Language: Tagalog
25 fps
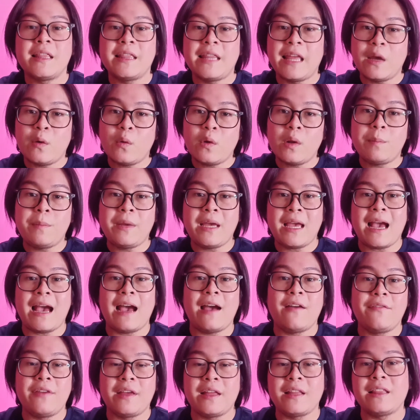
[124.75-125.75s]
they will be
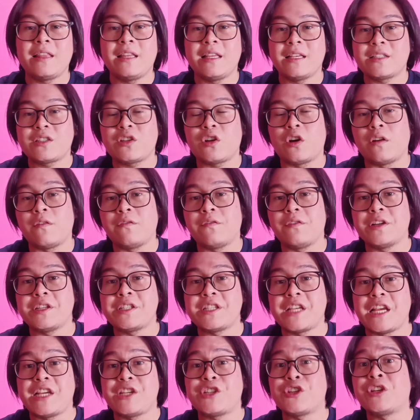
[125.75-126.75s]
having this
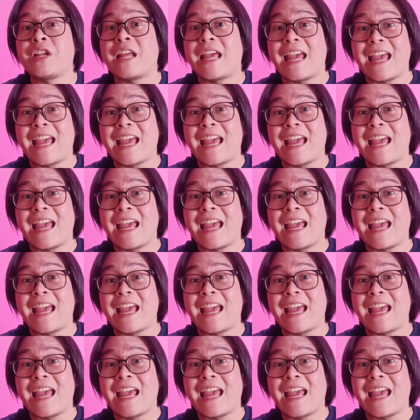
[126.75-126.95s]
conversation